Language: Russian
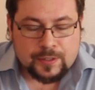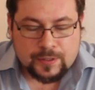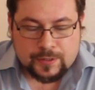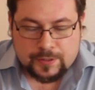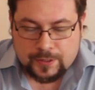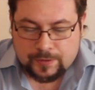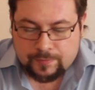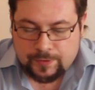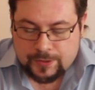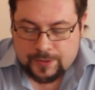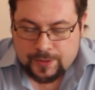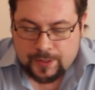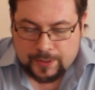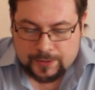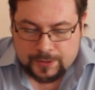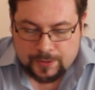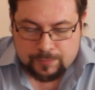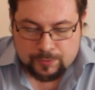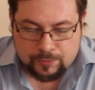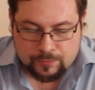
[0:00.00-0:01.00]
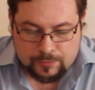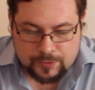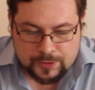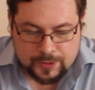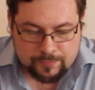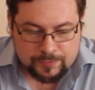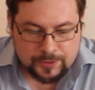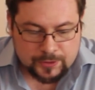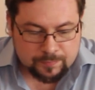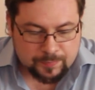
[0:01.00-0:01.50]
Соответственно, хотя бы вот
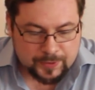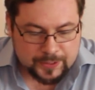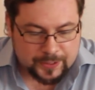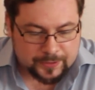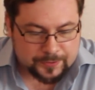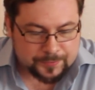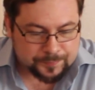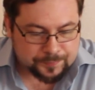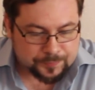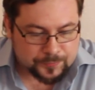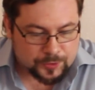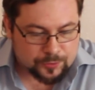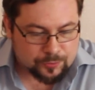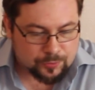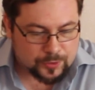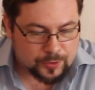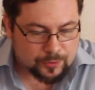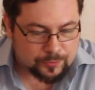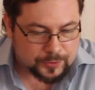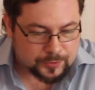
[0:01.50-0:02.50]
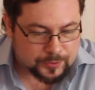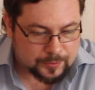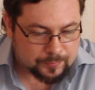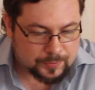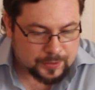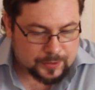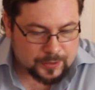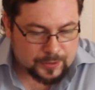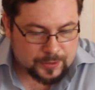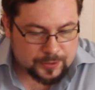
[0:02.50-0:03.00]
сравнить, понять, насколько у них там
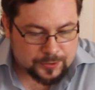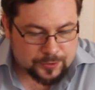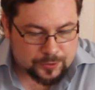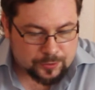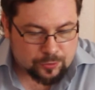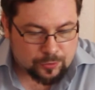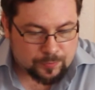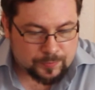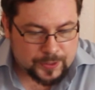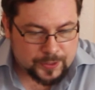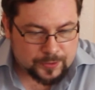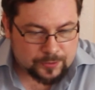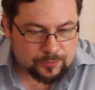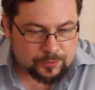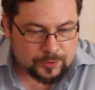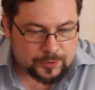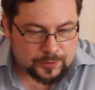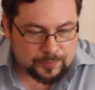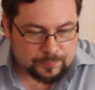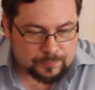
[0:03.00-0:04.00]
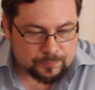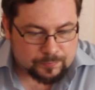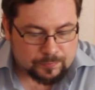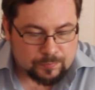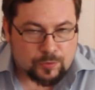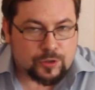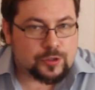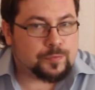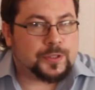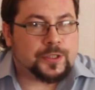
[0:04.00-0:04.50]
съедобное одно и,
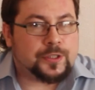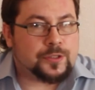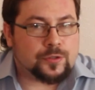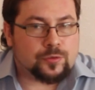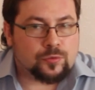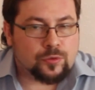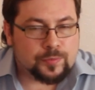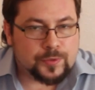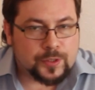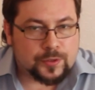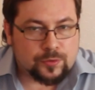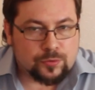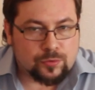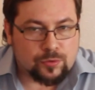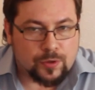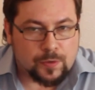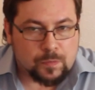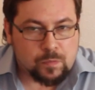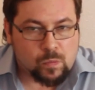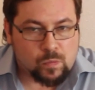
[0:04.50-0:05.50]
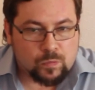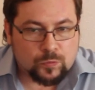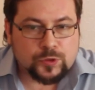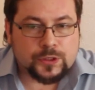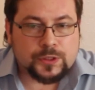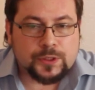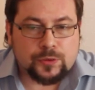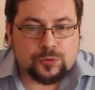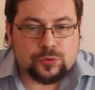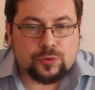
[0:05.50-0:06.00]
может быть, несъедобное другое. Но,
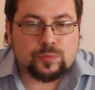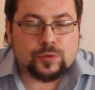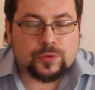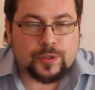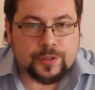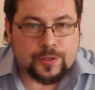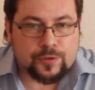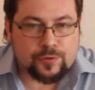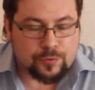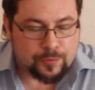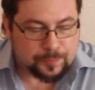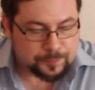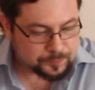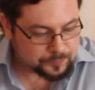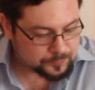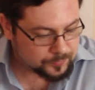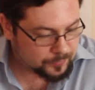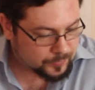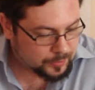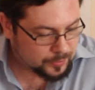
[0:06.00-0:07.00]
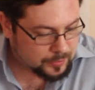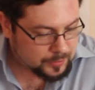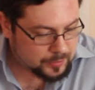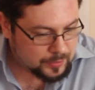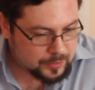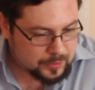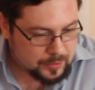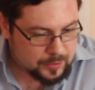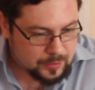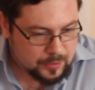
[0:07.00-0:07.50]
надеюсь, все будет хорошо.
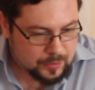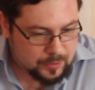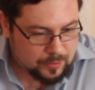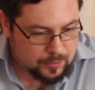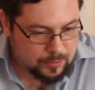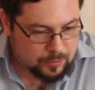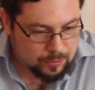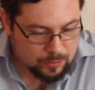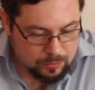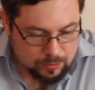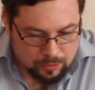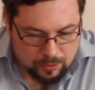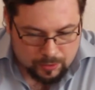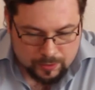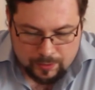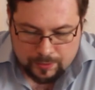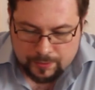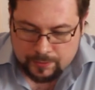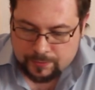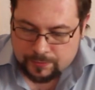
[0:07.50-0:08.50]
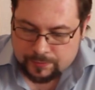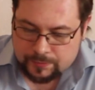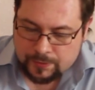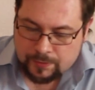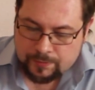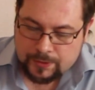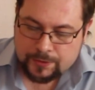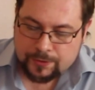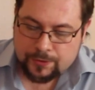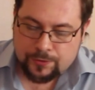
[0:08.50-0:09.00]
Фух,
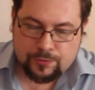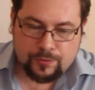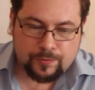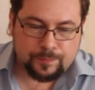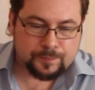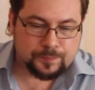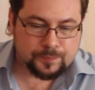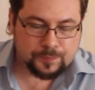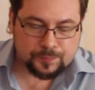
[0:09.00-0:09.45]
давайте еще.